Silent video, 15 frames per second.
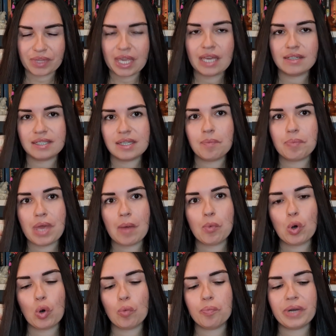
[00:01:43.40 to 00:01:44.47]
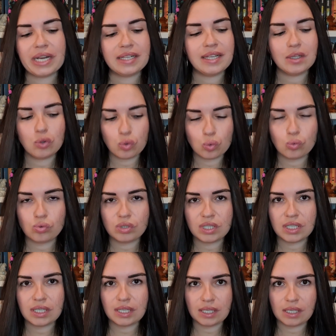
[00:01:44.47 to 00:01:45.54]
che sappiamo comprende
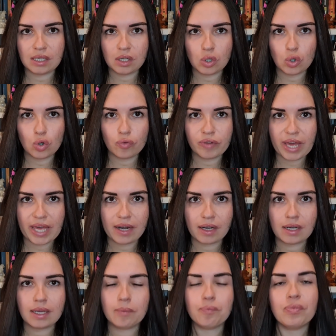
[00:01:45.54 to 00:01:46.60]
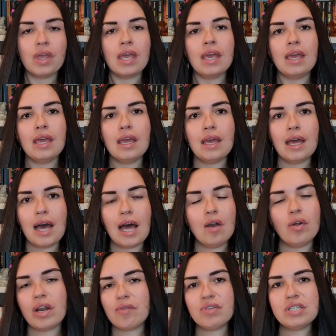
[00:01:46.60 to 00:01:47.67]
tutti i governi.
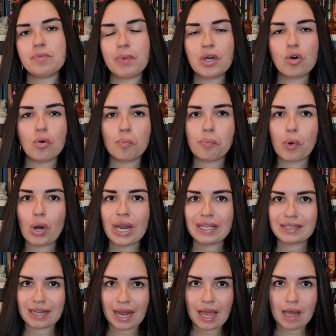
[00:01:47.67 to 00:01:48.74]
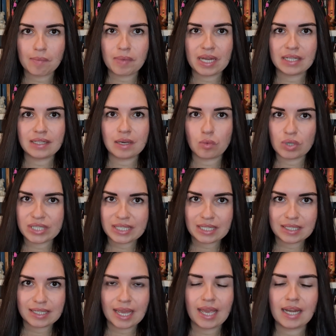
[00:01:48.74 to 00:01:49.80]
Allora, vi spiego un po' la trama di questa
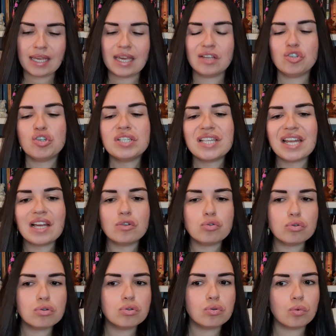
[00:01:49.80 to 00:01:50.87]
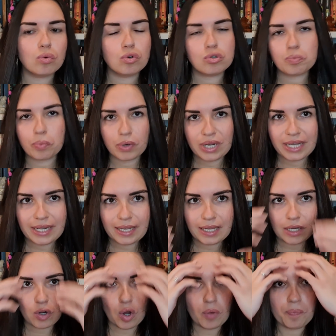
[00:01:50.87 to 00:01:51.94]
serie. Ci sarà giusto uno
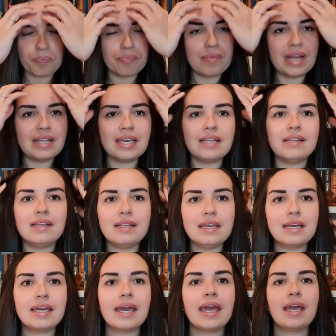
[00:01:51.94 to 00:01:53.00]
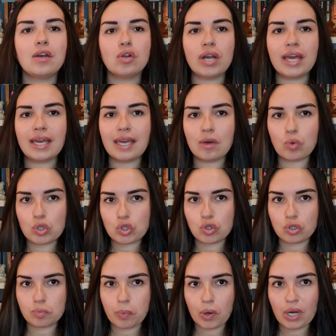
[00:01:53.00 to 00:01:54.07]
spoilerino, ma niente di che, non è che questo
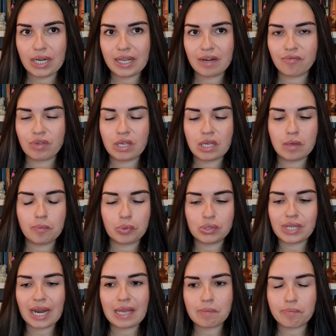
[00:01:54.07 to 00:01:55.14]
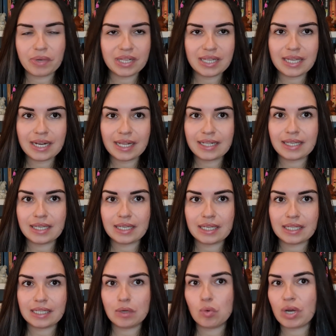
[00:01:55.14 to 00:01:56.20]
spoiler vi potrà impedire
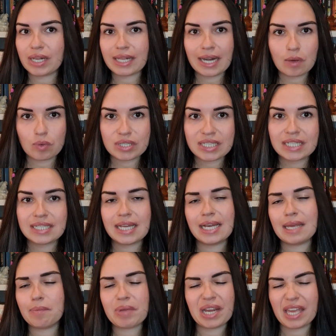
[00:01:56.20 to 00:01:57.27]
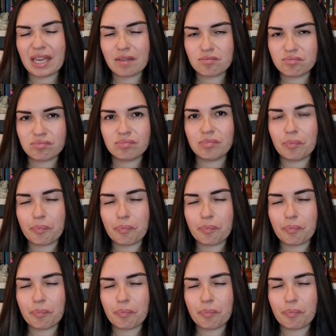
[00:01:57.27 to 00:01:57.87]
di, di guardare questa serie perché mh, mm,